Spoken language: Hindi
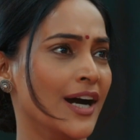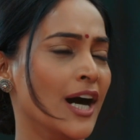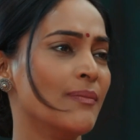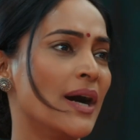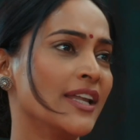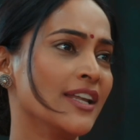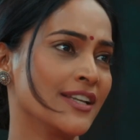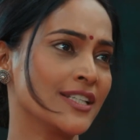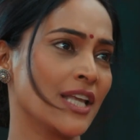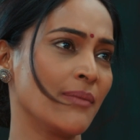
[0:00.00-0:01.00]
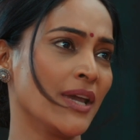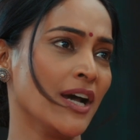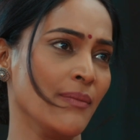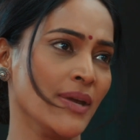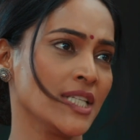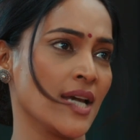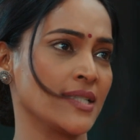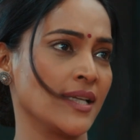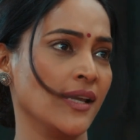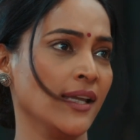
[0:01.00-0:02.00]
हमारे रिश्ते में हमेशा
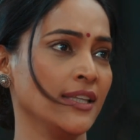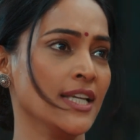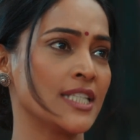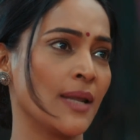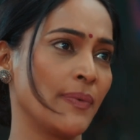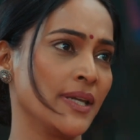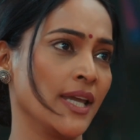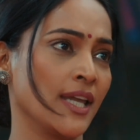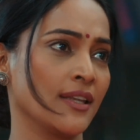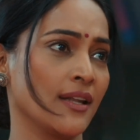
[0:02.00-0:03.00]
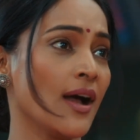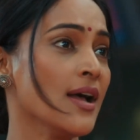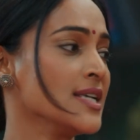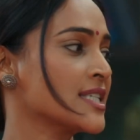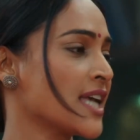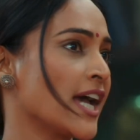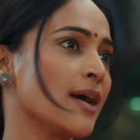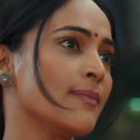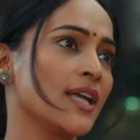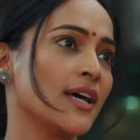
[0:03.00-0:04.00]
से ही तीसरे पहिए की तरह
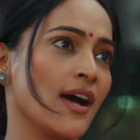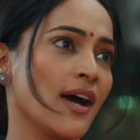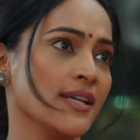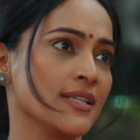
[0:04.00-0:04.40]
साया बना रहा है